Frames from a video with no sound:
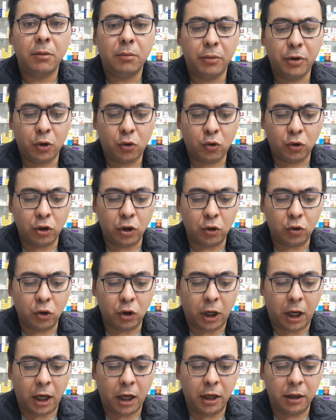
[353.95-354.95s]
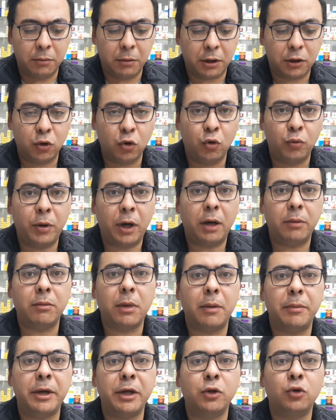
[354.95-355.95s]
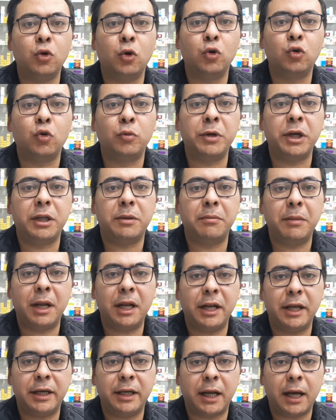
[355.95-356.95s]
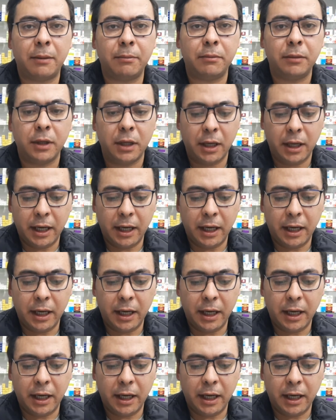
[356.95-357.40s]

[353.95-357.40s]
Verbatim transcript: بيكون الجرعة المطلوبة ما بين 300 مللي جرام